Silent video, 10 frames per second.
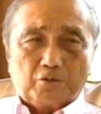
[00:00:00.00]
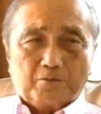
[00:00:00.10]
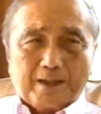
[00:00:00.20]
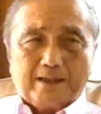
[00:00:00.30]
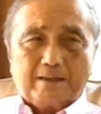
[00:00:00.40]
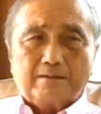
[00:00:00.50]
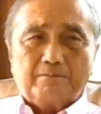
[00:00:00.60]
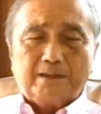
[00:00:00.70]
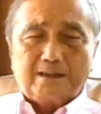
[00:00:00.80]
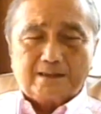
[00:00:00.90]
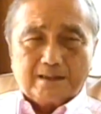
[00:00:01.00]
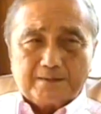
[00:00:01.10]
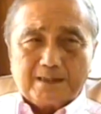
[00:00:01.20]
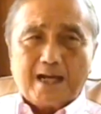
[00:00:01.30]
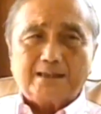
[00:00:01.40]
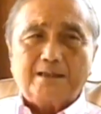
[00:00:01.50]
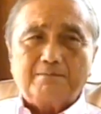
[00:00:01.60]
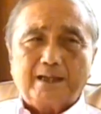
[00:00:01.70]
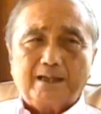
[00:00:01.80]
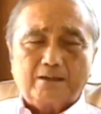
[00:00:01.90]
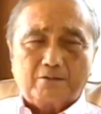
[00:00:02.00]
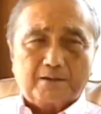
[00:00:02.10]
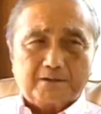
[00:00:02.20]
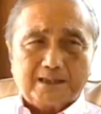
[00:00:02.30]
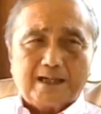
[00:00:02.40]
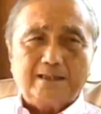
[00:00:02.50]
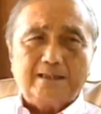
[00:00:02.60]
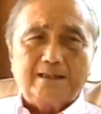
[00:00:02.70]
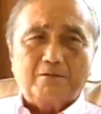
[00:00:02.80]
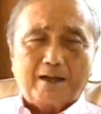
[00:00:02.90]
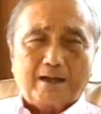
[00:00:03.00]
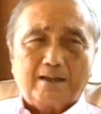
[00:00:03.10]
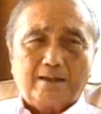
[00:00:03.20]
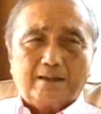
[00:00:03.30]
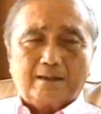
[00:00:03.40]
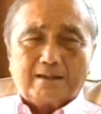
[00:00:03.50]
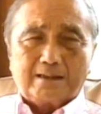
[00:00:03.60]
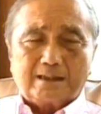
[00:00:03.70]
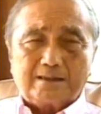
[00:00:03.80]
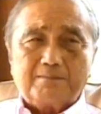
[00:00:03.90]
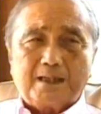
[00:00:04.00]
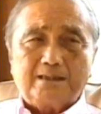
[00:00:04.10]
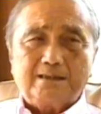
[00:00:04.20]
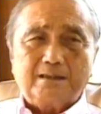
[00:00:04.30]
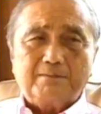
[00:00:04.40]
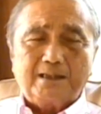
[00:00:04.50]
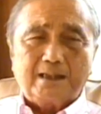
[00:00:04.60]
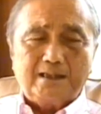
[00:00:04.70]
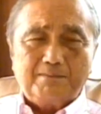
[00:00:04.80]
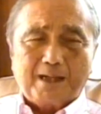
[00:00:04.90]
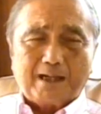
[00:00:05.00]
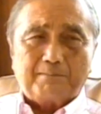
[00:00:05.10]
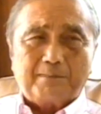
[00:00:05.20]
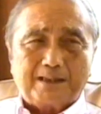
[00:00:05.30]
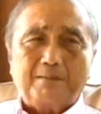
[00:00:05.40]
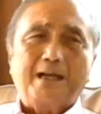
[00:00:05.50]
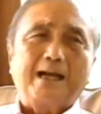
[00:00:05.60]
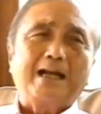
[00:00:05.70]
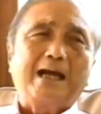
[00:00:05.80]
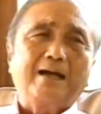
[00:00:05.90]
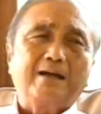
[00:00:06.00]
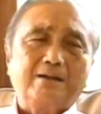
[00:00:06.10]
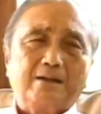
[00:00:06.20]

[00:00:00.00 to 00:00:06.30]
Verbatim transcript: ถูกไหมเพื่อจะเสริมสร้างใช่ไหมความเข้าใจอันดีระหว่างรัฐสมาชิกใช่ไหมแต่นี่มากลับมาทำลายล้าง